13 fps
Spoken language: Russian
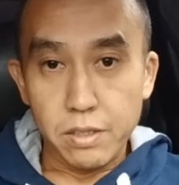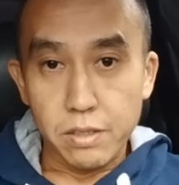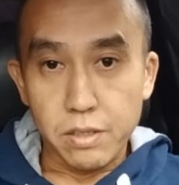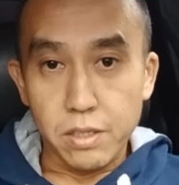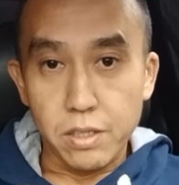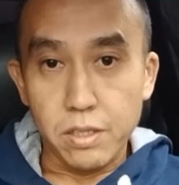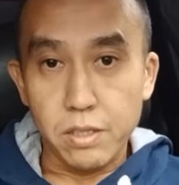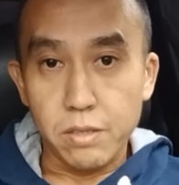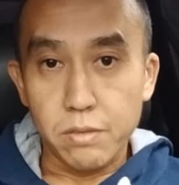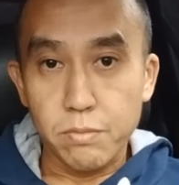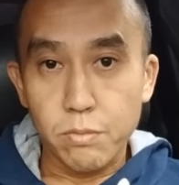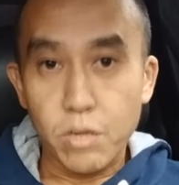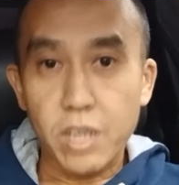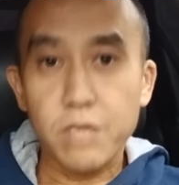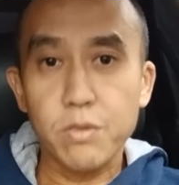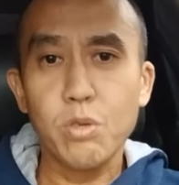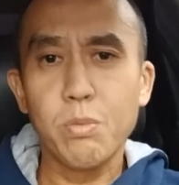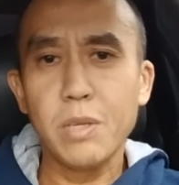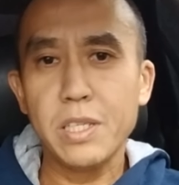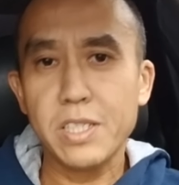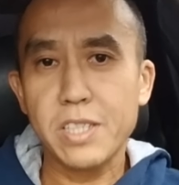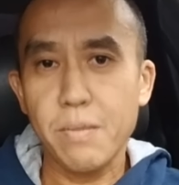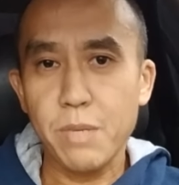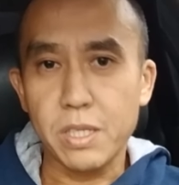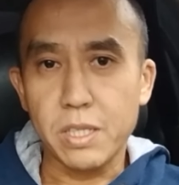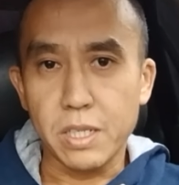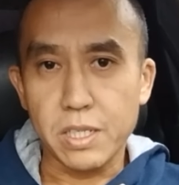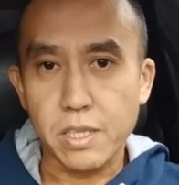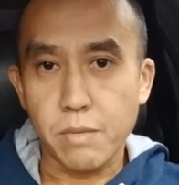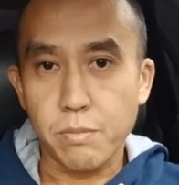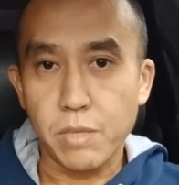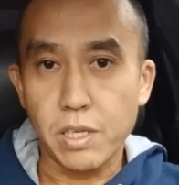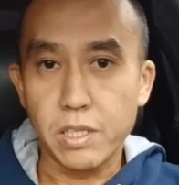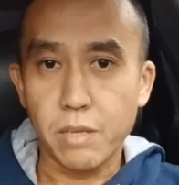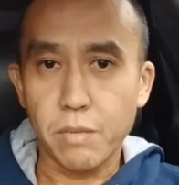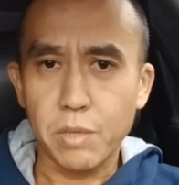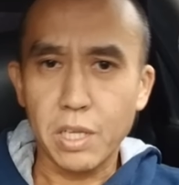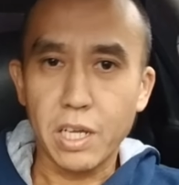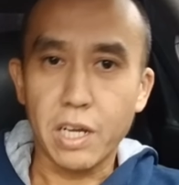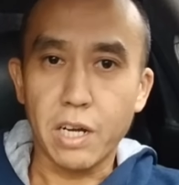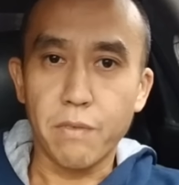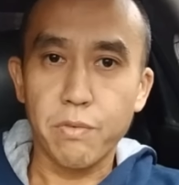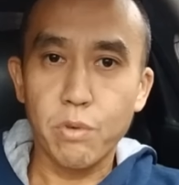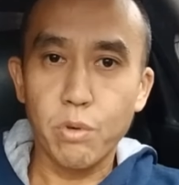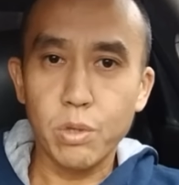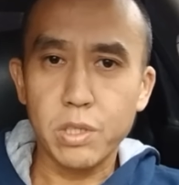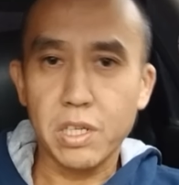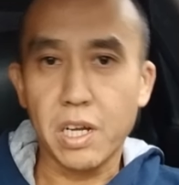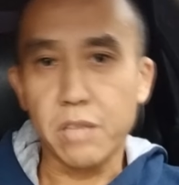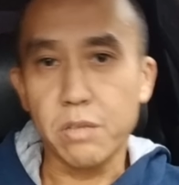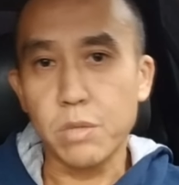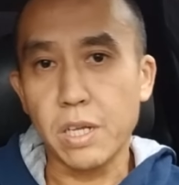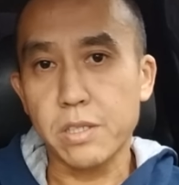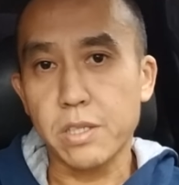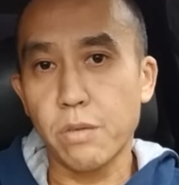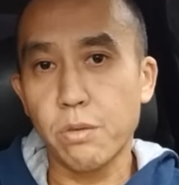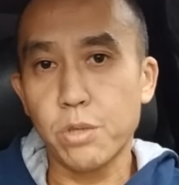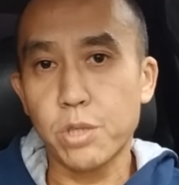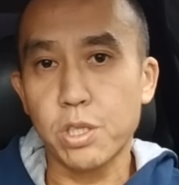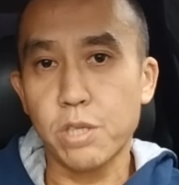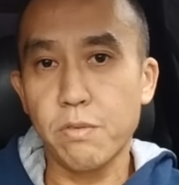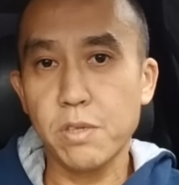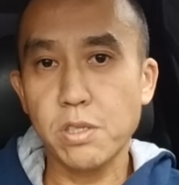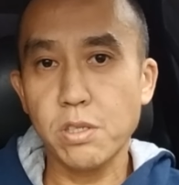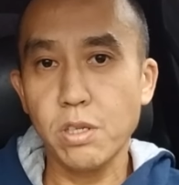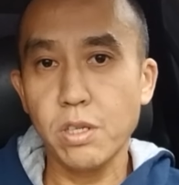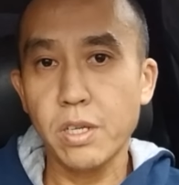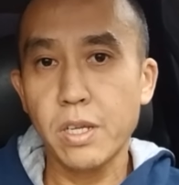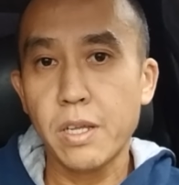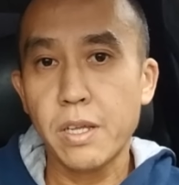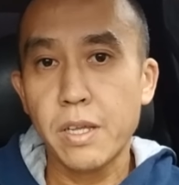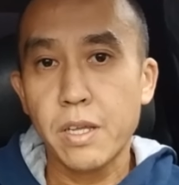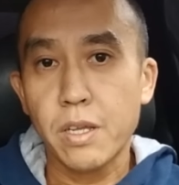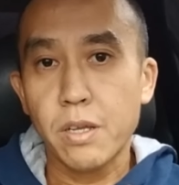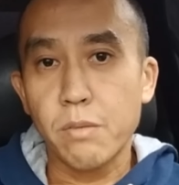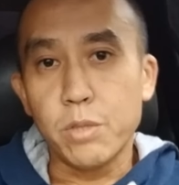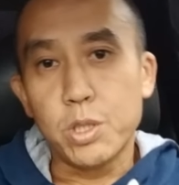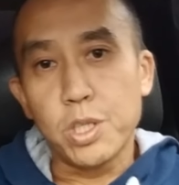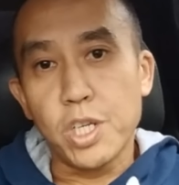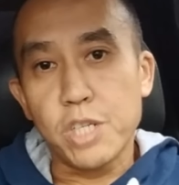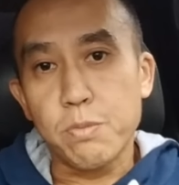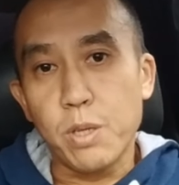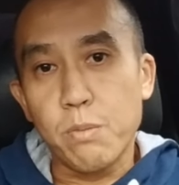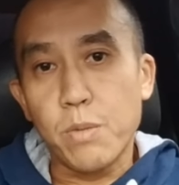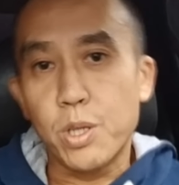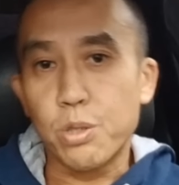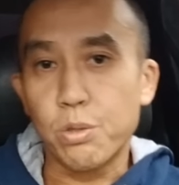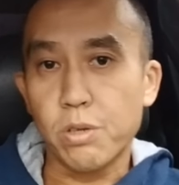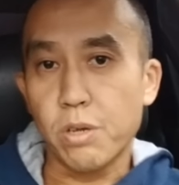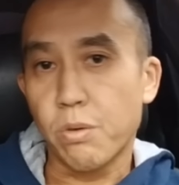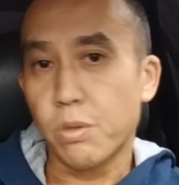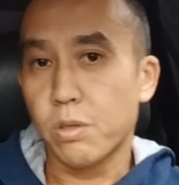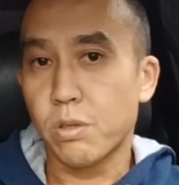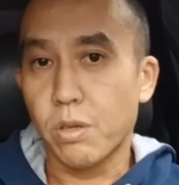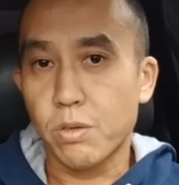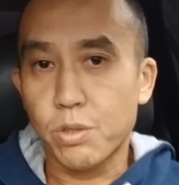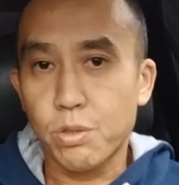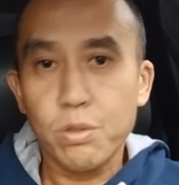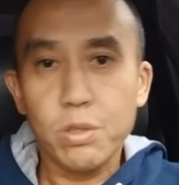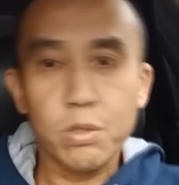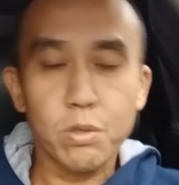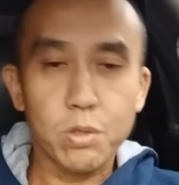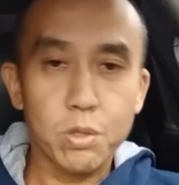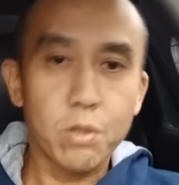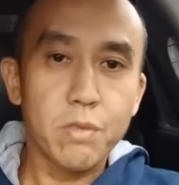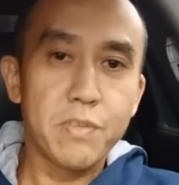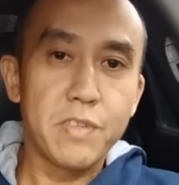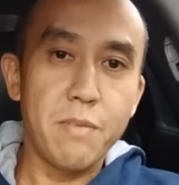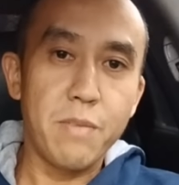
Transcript: И, ну, как-то все было незаметно, на самом деле, там, килограмм в год, и как-то вот так становишься на весы, начинаешь понимать, что ты какой-то так, что-то что, -то, что -то в тебе